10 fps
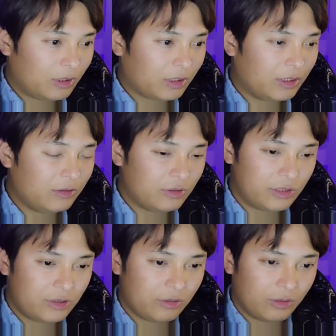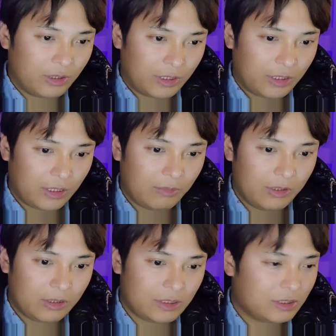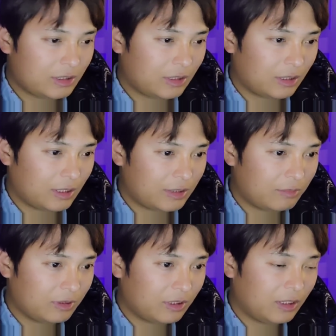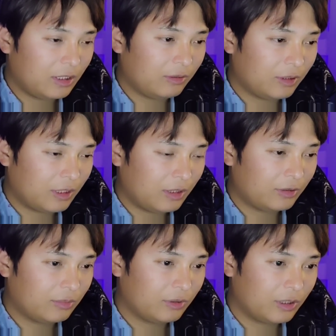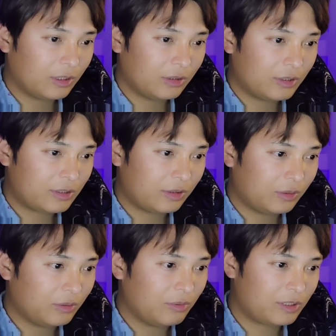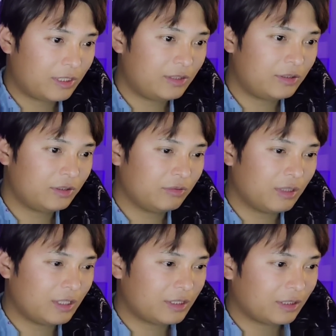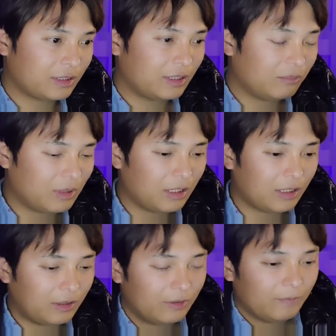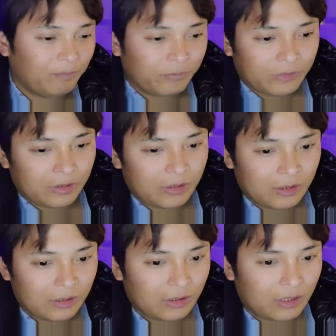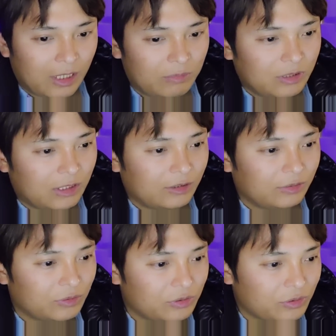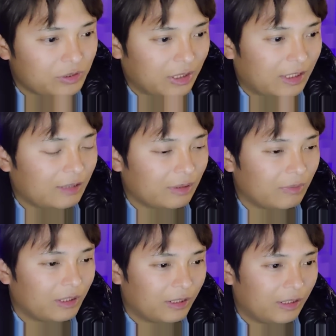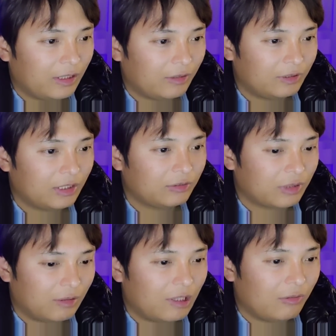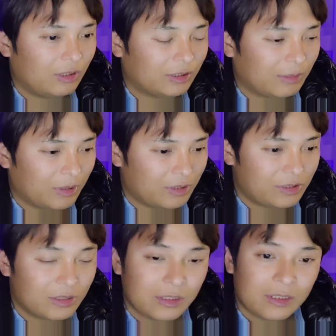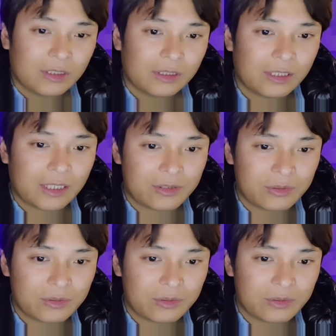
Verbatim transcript: まだ金融市場はねアメリカ時間が始まってないので何とも言えないんですけど、まあ、先週は若干まあ株価で言うと少し高いままねあのダウとかは終わってますで仮